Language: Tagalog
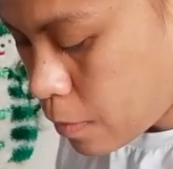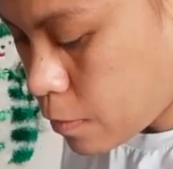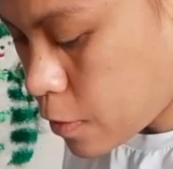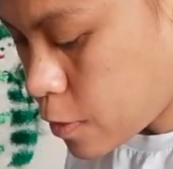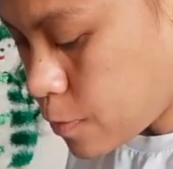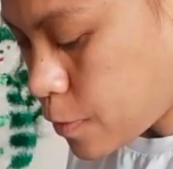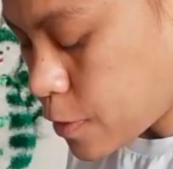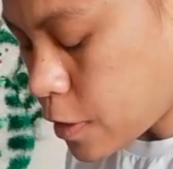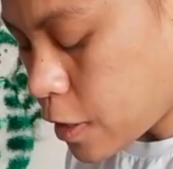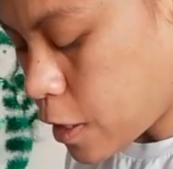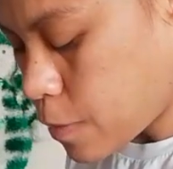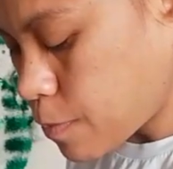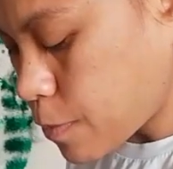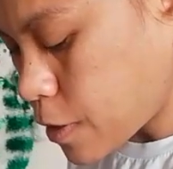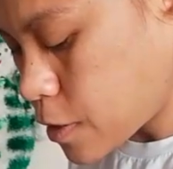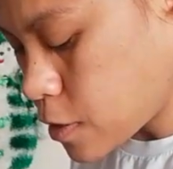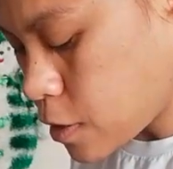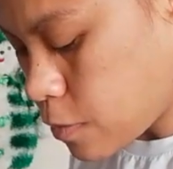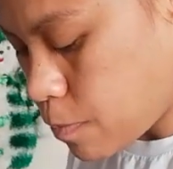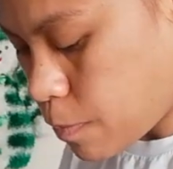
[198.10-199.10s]
Mas masarap
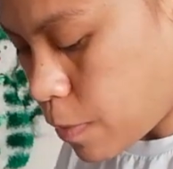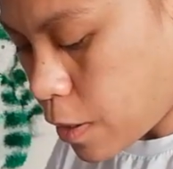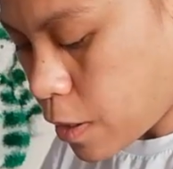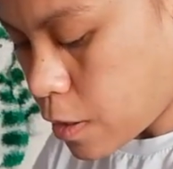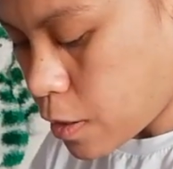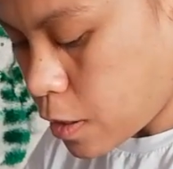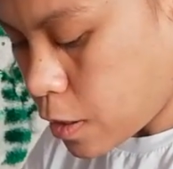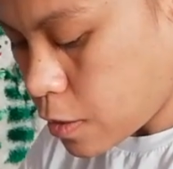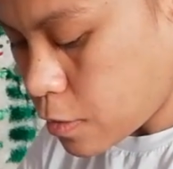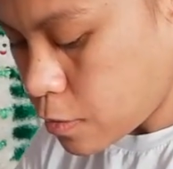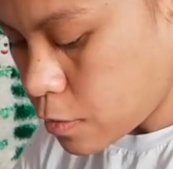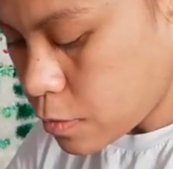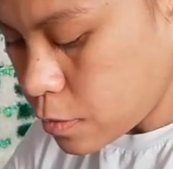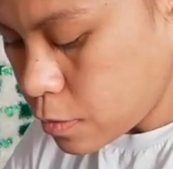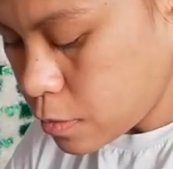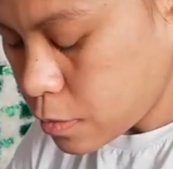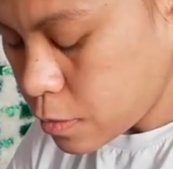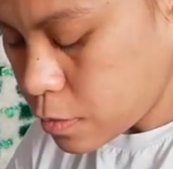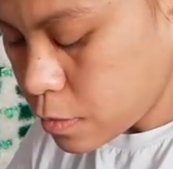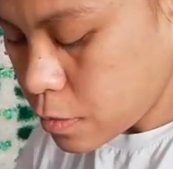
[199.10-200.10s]
kasi pag ano,
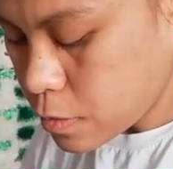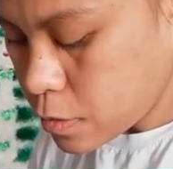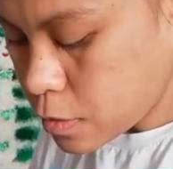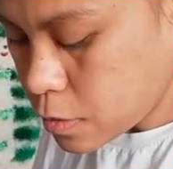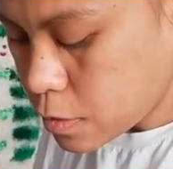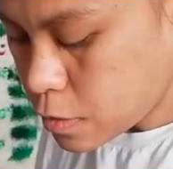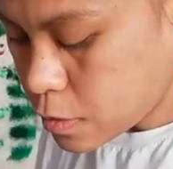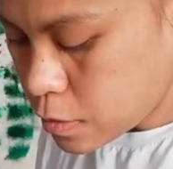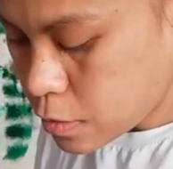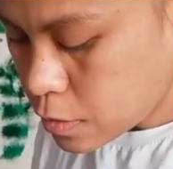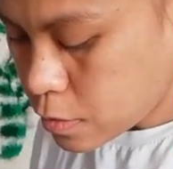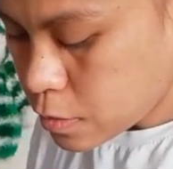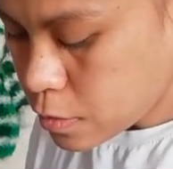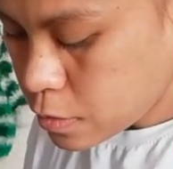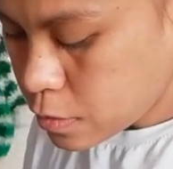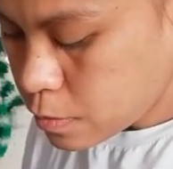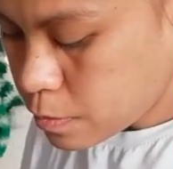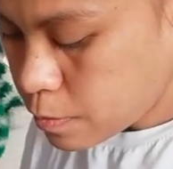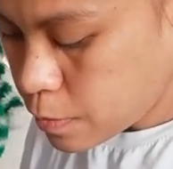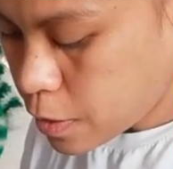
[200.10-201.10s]

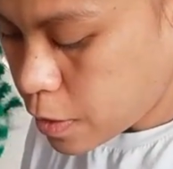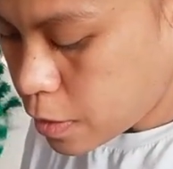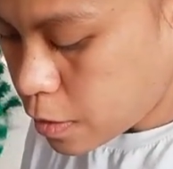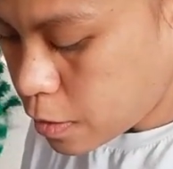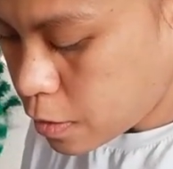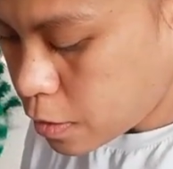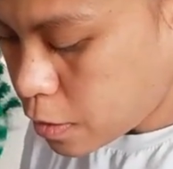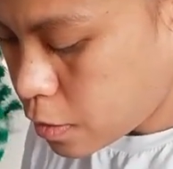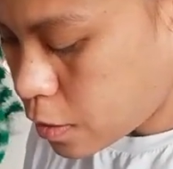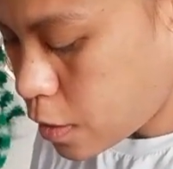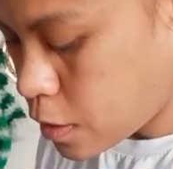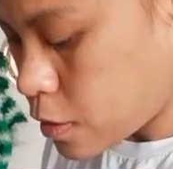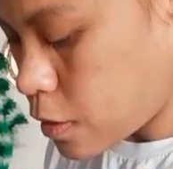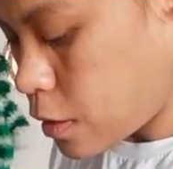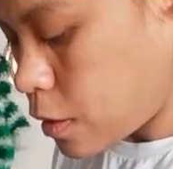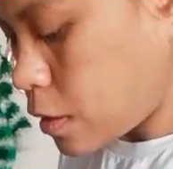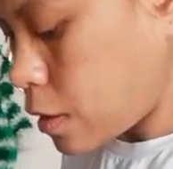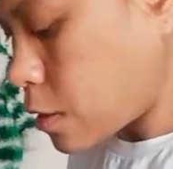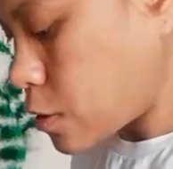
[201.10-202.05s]
pag ganyan